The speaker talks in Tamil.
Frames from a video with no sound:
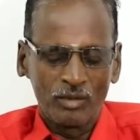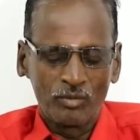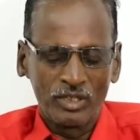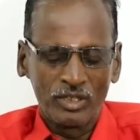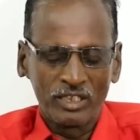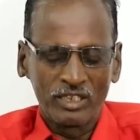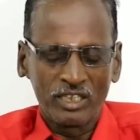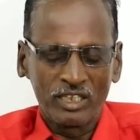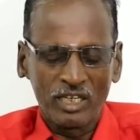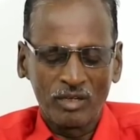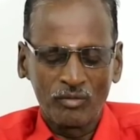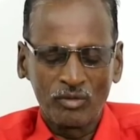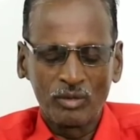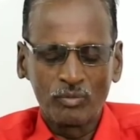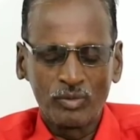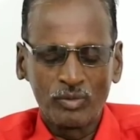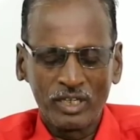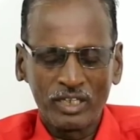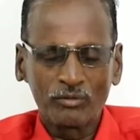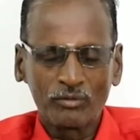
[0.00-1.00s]
அப்படிங்கிற
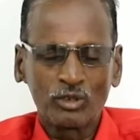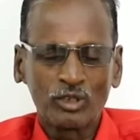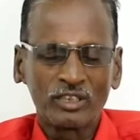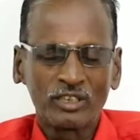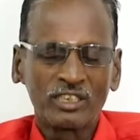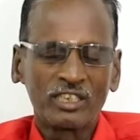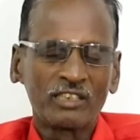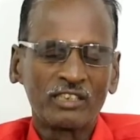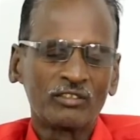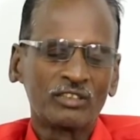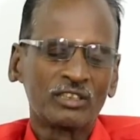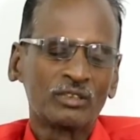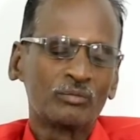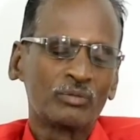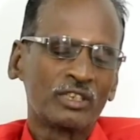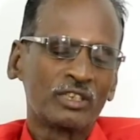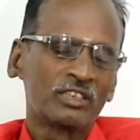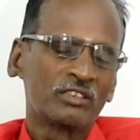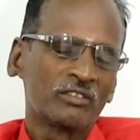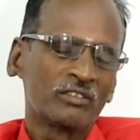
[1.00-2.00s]
அமைப்பில் நீங்கள்
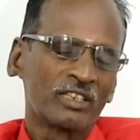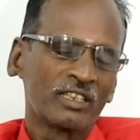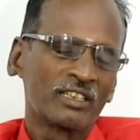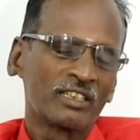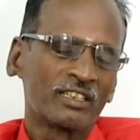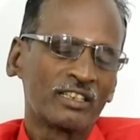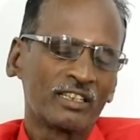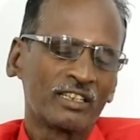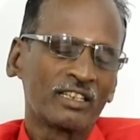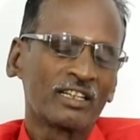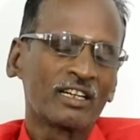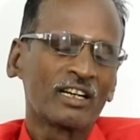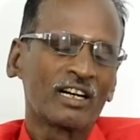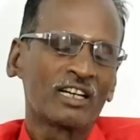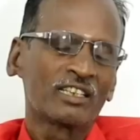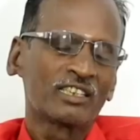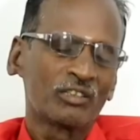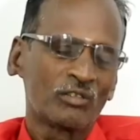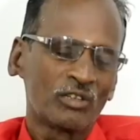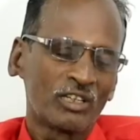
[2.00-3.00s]
வந்து பேச்சு வாங்கிட்டே
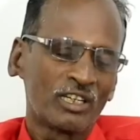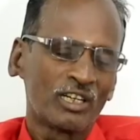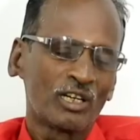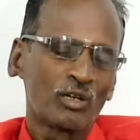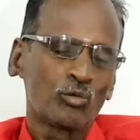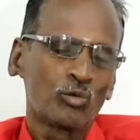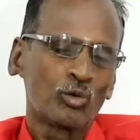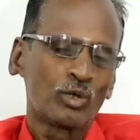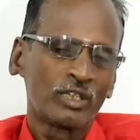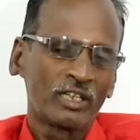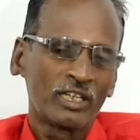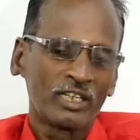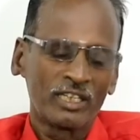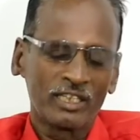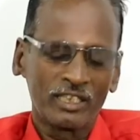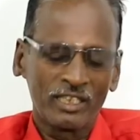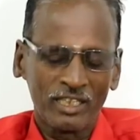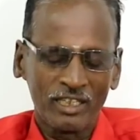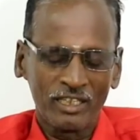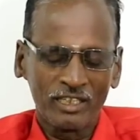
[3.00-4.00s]
காலத்தை இவ்வளோ நாள்
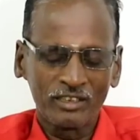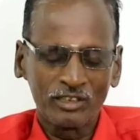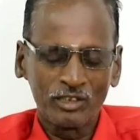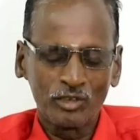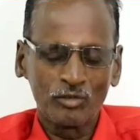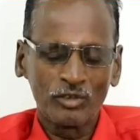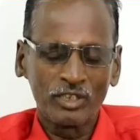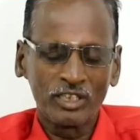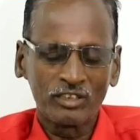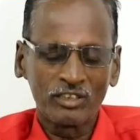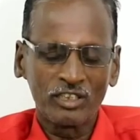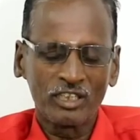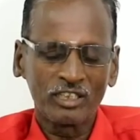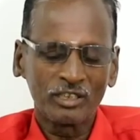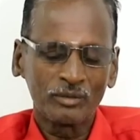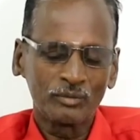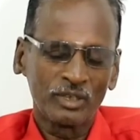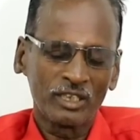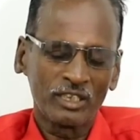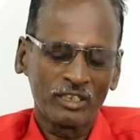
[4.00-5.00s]
ஓட்டுனீங்க லட்சனுடைய
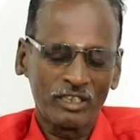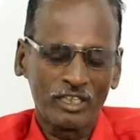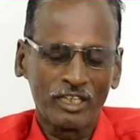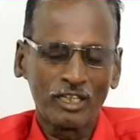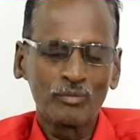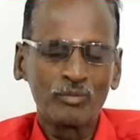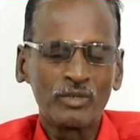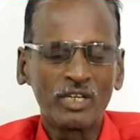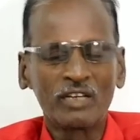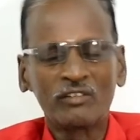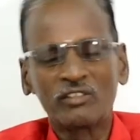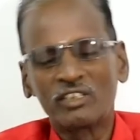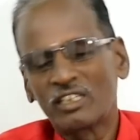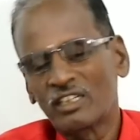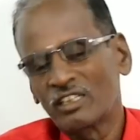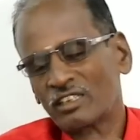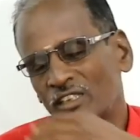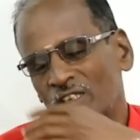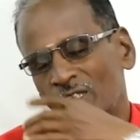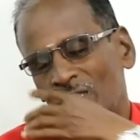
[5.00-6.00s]
தாக்கம் மிக கடுமையாகவே
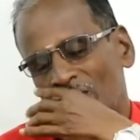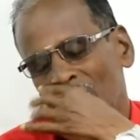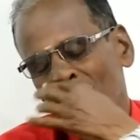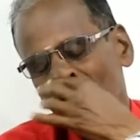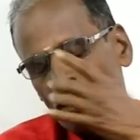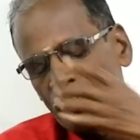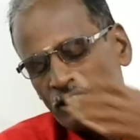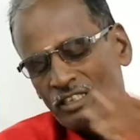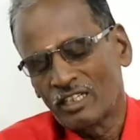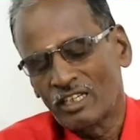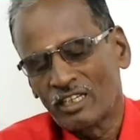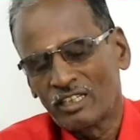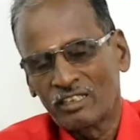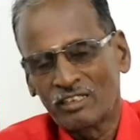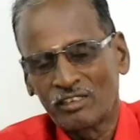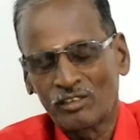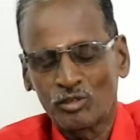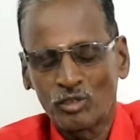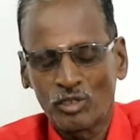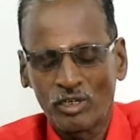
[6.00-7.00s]
இருந்து தனுசு
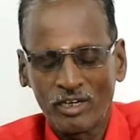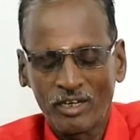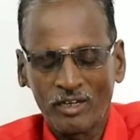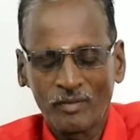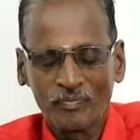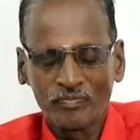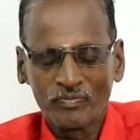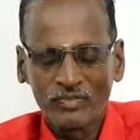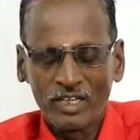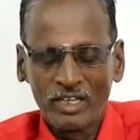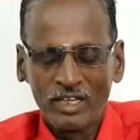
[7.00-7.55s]
ராசிக்காரனுக்கு சொல்லலாம்